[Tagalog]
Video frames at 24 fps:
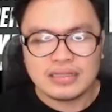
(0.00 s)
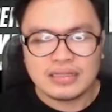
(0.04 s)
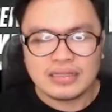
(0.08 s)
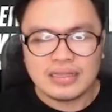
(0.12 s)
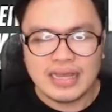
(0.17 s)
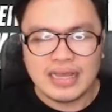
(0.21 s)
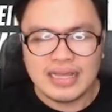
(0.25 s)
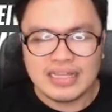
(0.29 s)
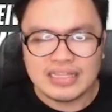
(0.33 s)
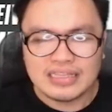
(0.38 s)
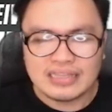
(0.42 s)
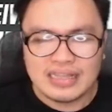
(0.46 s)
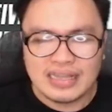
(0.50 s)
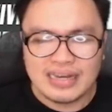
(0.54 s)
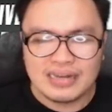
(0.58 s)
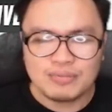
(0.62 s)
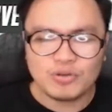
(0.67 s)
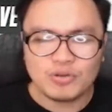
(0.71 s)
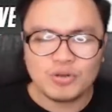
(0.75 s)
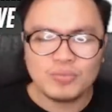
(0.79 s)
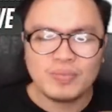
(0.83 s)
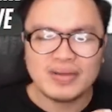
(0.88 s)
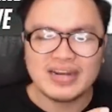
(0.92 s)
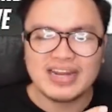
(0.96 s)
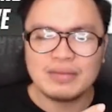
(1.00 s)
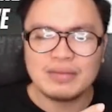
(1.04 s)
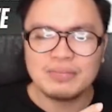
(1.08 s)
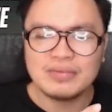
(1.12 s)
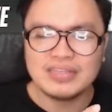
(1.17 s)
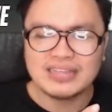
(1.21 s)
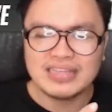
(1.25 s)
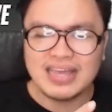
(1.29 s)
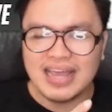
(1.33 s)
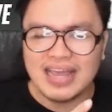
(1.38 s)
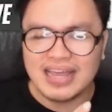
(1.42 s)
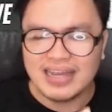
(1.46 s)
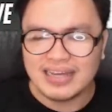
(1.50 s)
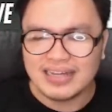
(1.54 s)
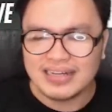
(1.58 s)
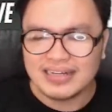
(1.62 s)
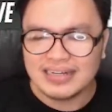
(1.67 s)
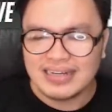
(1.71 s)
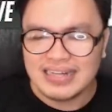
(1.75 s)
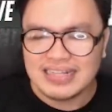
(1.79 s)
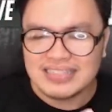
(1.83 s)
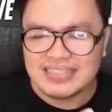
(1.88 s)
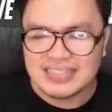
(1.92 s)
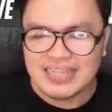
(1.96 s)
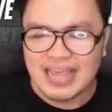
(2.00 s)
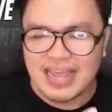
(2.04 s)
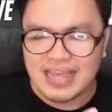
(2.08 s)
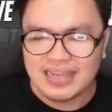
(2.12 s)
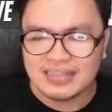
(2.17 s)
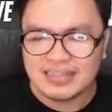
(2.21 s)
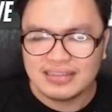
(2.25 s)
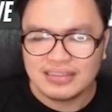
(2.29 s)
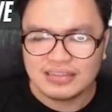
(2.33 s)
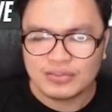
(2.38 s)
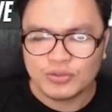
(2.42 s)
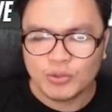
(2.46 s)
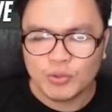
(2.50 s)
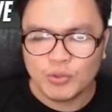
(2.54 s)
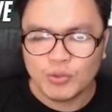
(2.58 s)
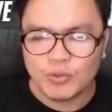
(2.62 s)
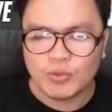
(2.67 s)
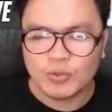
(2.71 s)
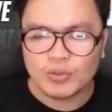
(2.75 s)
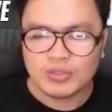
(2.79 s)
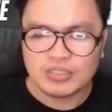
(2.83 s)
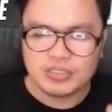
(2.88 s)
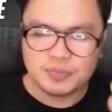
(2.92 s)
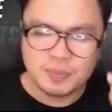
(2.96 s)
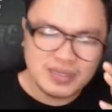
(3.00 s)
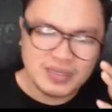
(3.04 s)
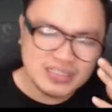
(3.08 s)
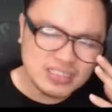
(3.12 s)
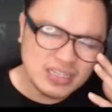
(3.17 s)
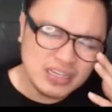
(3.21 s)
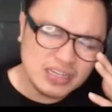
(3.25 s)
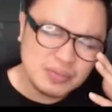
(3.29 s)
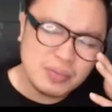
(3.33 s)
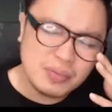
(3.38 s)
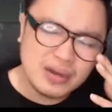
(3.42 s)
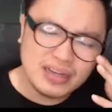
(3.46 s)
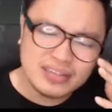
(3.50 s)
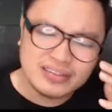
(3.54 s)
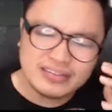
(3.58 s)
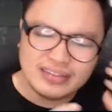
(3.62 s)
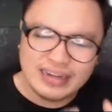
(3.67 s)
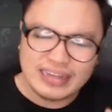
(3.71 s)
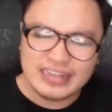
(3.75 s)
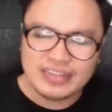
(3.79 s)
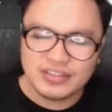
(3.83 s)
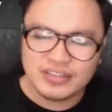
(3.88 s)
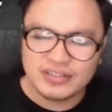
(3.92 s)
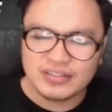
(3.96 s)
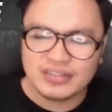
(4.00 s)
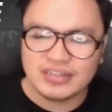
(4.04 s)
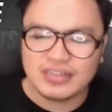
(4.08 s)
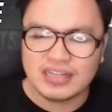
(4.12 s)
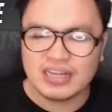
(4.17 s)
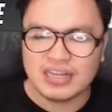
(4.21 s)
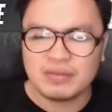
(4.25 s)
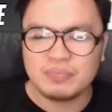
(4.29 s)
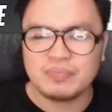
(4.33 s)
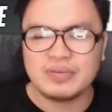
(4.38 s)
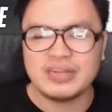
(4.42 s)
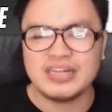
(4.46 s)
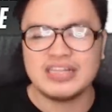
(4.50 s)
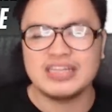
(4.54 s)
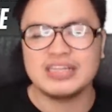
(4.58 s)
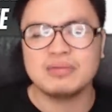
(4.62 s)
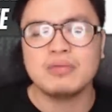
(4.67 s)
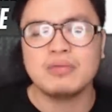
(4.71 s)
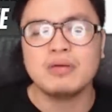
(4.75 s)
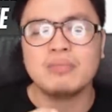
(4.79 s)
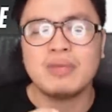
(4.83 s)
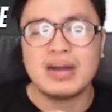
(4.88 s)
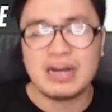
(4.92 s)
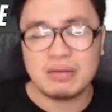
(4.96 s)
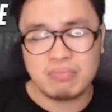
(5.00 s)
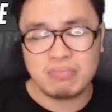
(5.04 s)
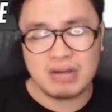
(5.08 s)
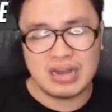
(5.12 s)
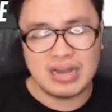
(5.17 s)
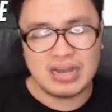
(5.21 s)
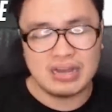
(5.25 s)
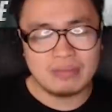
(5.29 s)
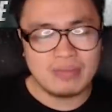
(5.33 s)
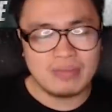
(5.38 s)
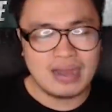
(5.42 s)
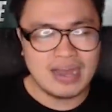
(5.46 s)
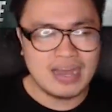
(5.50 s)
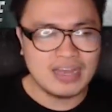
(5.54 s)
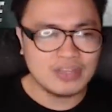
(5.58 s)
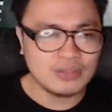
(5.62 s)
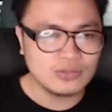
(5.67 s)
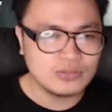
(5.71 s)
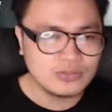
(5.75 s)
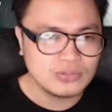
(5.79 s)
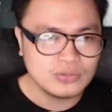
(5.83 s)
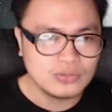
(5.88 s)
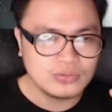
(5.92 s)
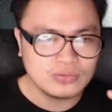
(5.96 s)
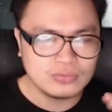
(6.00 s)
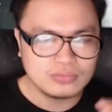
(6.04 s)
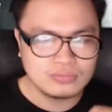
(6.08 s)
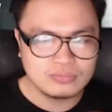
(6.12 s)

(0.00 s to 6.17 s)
At alam ko maraming nakaka-relate sa akin ito. Especially mga trader na nakabili ng mababa, maayos yung